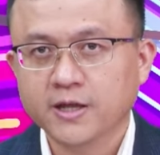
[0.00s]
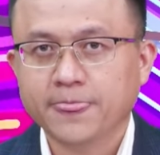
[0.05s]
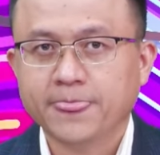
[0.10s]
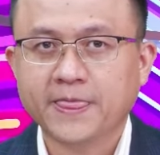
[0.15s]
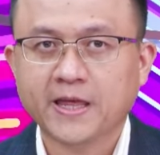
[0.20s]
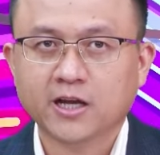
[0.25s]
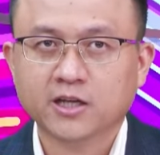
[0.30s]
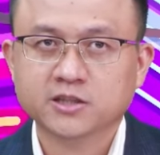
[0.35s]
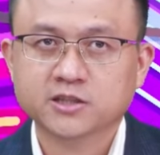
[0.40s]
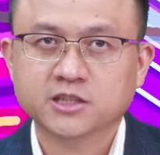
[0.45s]

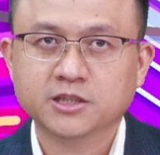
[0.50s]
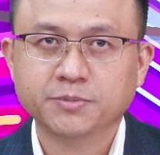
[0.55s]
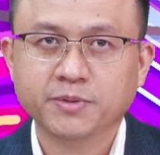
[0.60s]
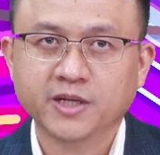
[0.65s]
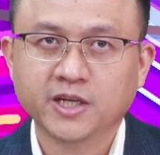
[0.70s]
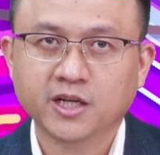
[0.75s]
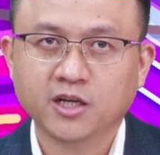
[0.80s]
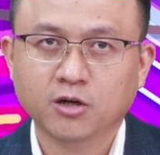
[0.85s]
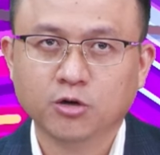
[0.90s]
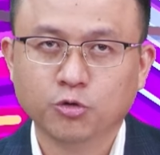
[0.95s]
那这
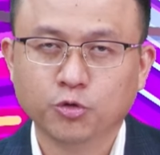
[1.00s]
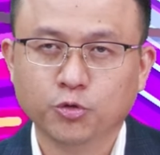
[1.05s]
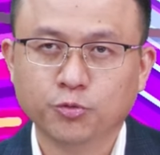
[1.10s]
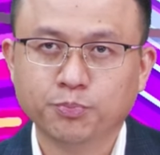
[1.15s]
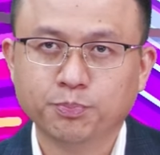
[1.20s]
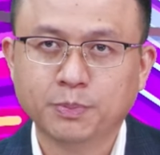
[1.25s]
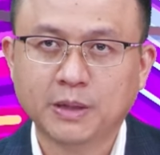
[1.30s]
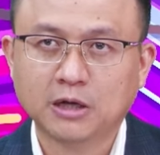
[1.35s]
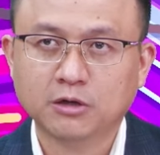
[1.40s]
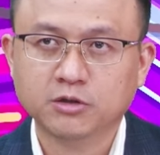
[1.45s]
边呢，
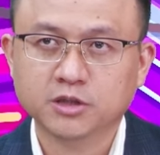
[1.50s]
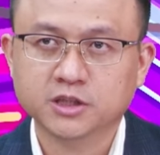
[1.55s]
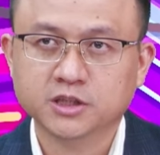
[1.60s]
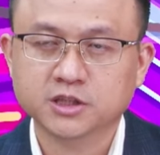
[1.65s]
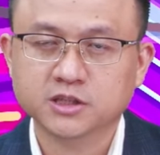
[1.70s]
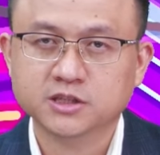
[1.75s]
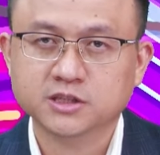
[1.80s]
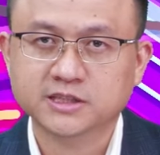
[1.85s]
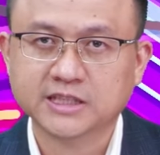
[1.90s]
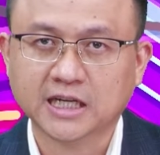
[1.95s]
云豹已
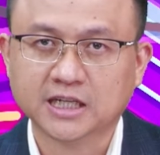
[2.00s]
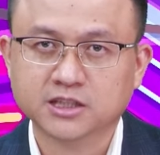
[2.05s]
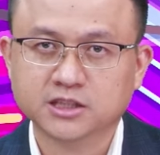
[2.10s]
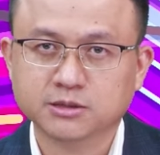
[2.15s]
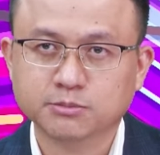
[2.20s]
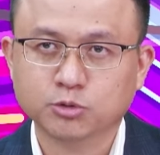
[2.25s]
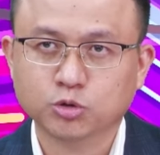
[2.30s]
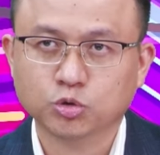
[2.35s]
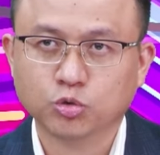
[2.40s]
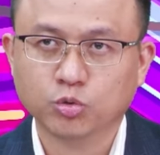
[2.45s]
经涨
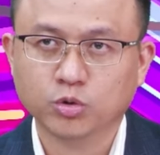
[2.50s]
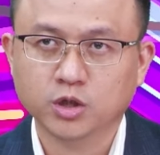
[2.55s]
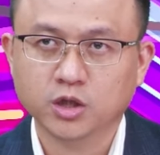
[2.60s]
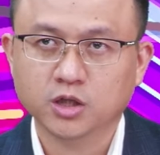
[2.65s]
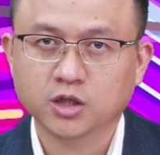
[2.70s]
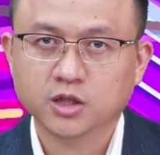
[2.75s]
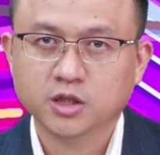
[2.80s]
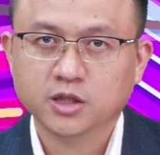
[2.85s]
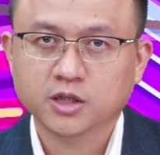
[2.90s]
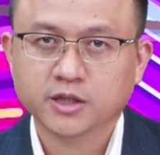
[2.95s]
这么多了，